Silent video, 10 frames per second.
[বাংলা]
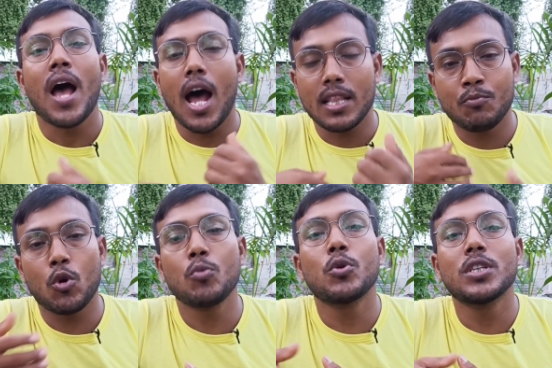আর
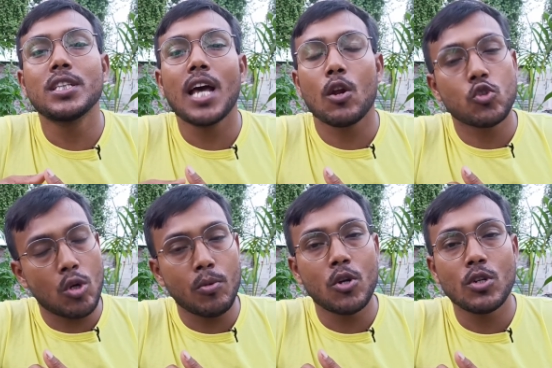পরবর্তীতে আরও
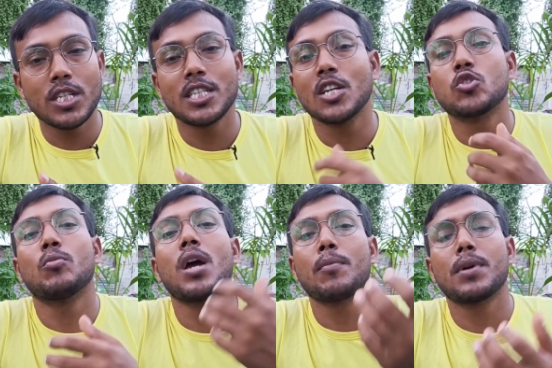সময় রয়েছে সে
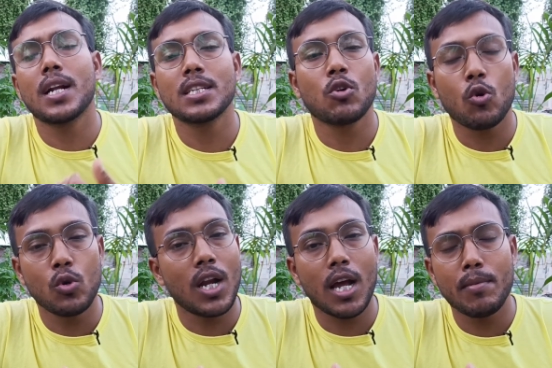সময় আপনারা
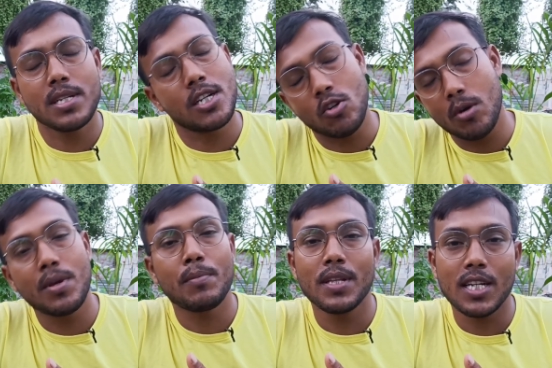কখন লাগাবেন সেটাও আমি
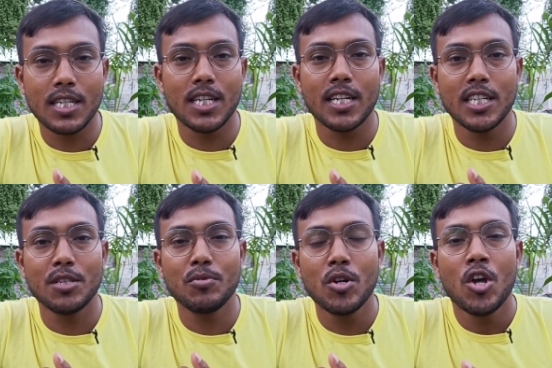আপনাদেরকে জানিয়ে
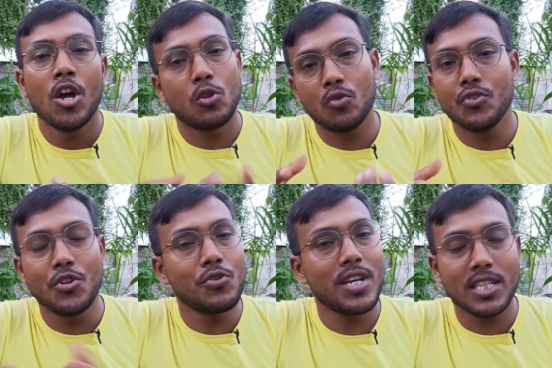দিব তো
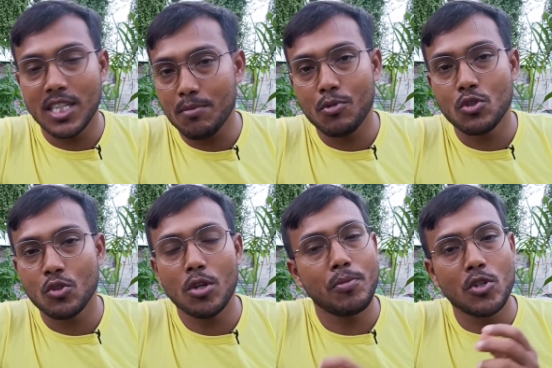ভিডিওটি আজকে এ
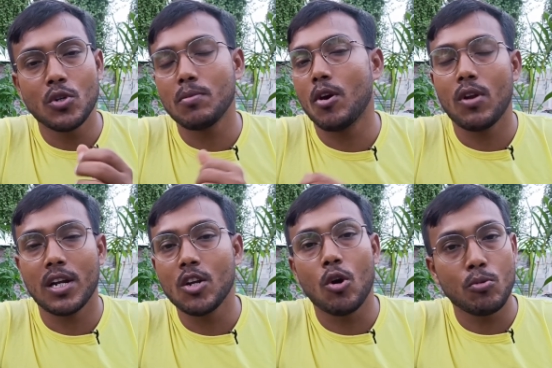পর্যন্তই ভিডিওটি ভালো
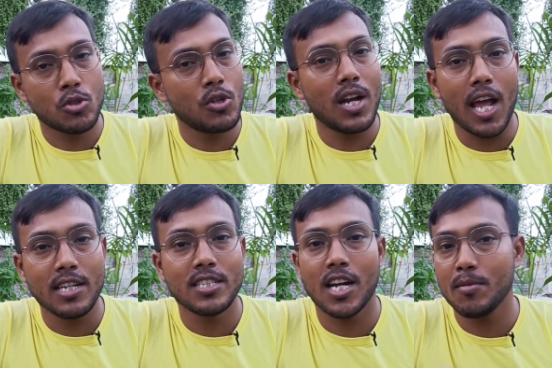লাগলে অবশ্যই লাইক
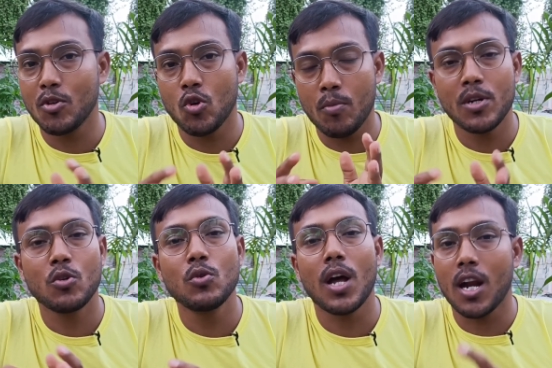শেয়ার এবং কমেন্ট
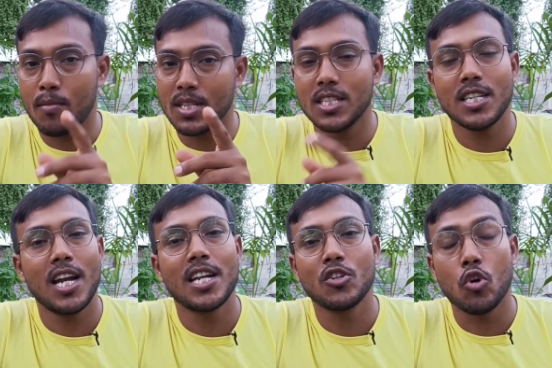করুন আর আমাদের
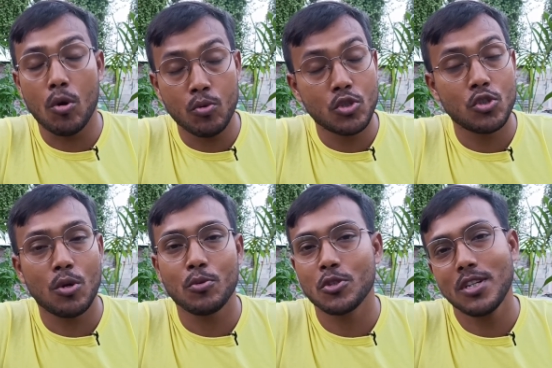চ্যানেলটিকে অবশ্যই
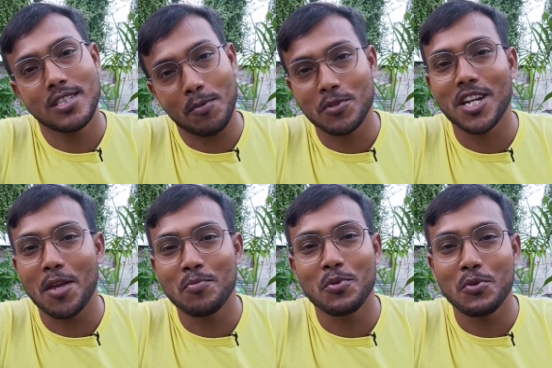অবশ্যই
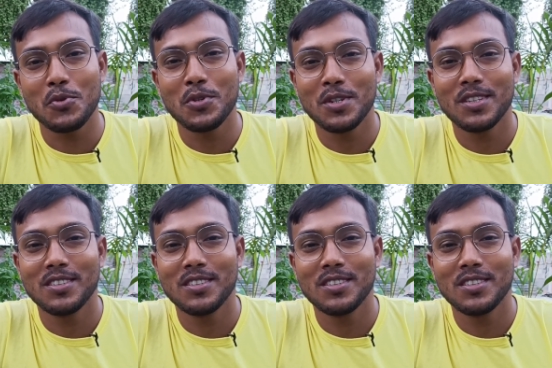সাবস্ক্রাইব করুন